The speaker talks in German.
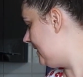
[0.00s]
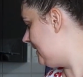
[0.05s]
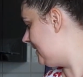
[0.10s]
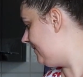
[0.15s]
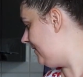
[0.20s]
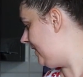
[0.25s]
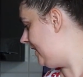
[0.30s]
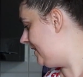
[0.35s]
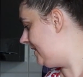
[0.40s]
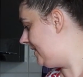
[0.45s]
geht
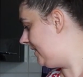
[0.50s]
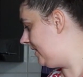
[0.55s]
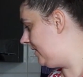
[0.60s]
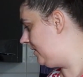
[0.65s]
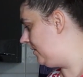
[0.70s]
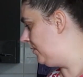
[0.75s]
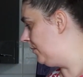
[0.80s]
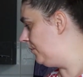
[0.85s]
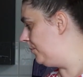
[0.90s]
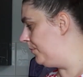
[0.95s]
es
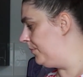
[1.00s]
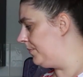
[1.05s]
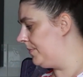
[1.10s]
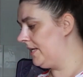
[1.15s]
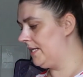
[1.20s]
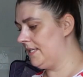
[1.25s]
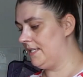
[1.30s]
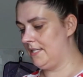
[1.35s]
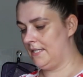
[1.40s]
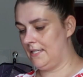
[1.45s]
weiter
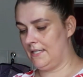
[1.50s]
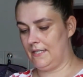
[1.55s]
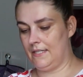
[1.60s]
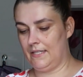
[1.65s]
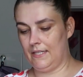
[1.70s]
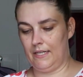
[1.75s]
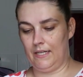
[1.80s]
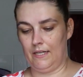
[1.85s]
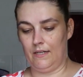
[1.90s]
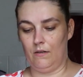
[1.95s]
mit
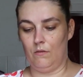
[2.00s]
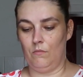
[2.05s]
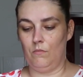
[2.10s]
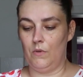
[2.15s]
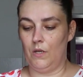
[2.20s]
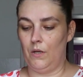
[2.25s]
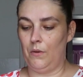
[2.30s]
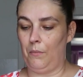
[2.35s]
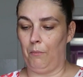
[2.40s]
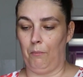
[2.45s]
äh,
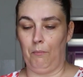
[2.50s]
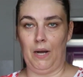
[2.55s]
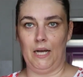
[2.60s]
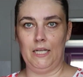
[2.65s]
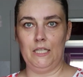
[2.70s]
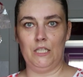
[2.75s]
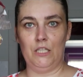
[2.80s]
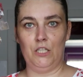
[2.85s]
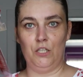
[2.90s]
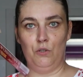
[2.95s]

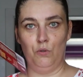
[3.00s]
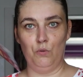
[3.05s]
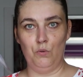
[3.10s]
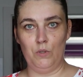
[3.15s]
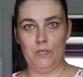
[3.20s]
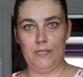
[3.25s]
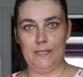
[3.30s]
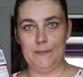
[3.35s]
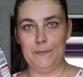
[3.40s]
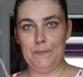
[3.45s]

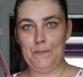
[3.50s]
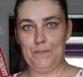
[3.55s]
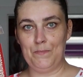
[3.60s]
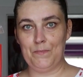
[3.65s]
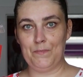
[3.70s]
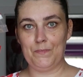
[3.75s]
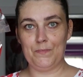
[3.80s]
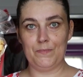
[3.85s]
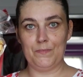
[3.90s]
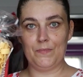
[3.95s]
Bandnudeln.
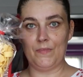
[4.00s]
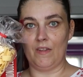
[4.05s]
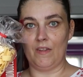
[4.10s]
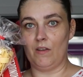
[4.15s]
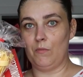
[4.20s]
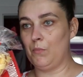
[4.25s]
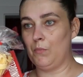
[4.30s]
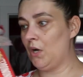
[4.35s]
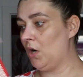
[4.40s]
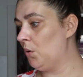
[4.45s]

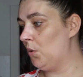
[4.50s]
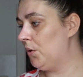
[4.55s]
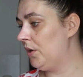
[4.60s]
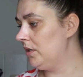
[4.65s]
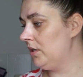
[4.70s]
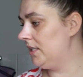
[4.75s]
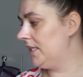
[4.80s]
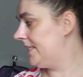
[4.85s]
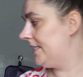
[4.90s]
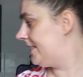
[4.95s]

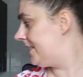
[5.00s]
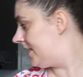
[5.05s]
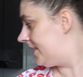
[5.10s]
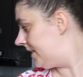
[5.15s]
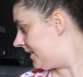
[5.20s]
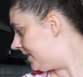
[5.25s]
Brauche ich.